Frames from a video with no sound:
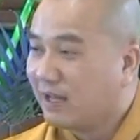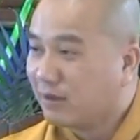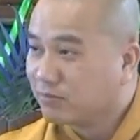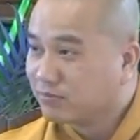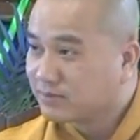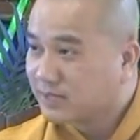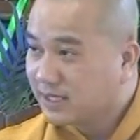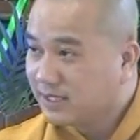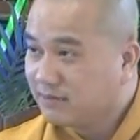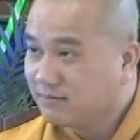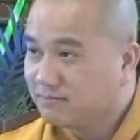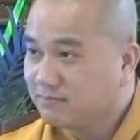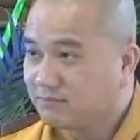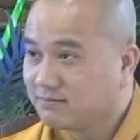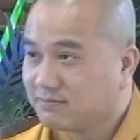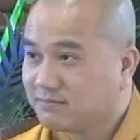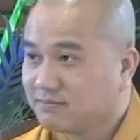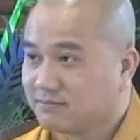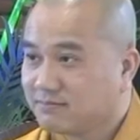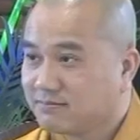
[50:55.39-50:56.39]
Lòng tin,
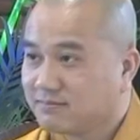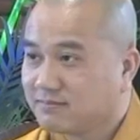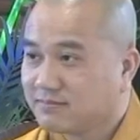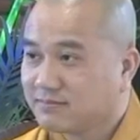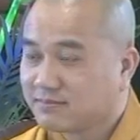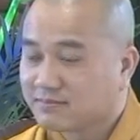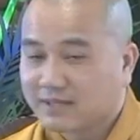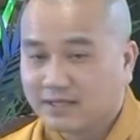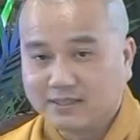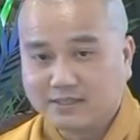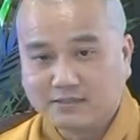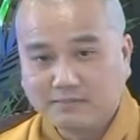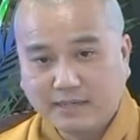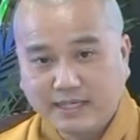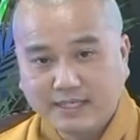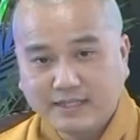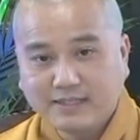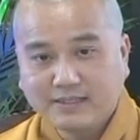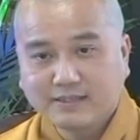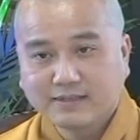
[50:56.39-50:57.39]
từ
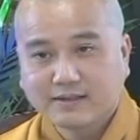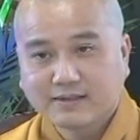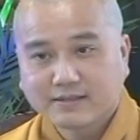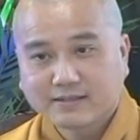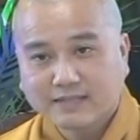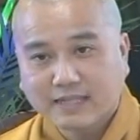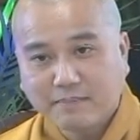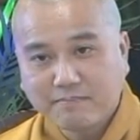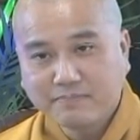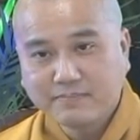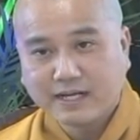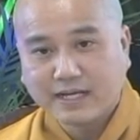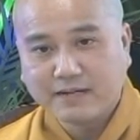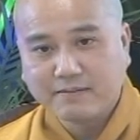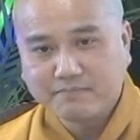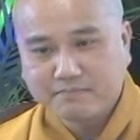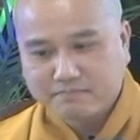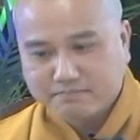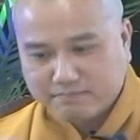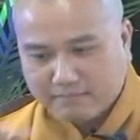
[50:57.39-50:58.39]
bi, tâm
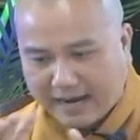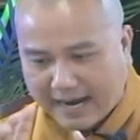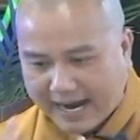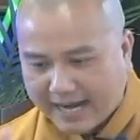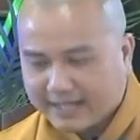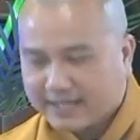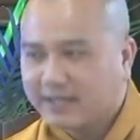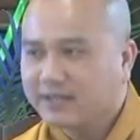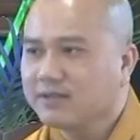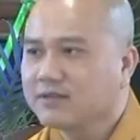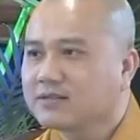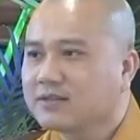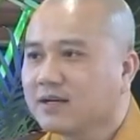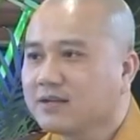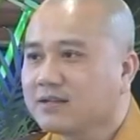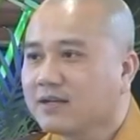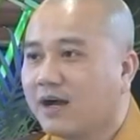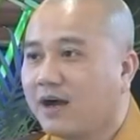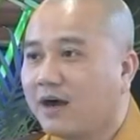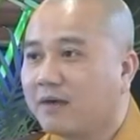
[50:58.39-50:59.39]
niệm, ba cái nó
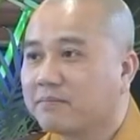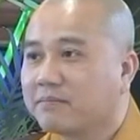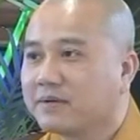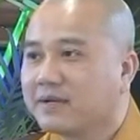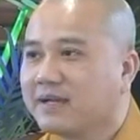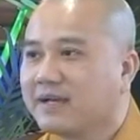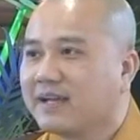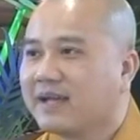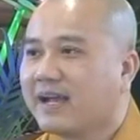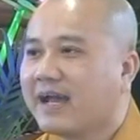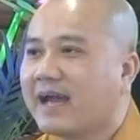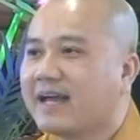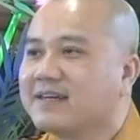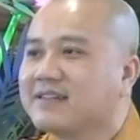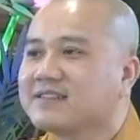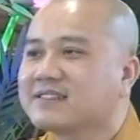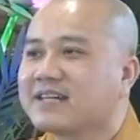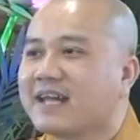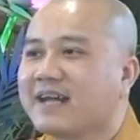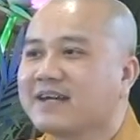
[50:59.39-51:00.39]
kết hợp,
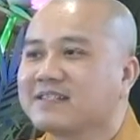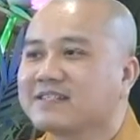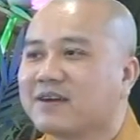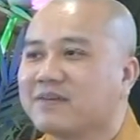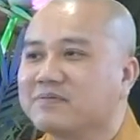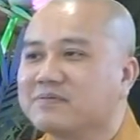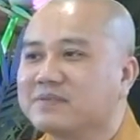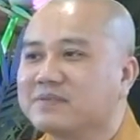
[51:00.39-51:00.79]
ánh sáng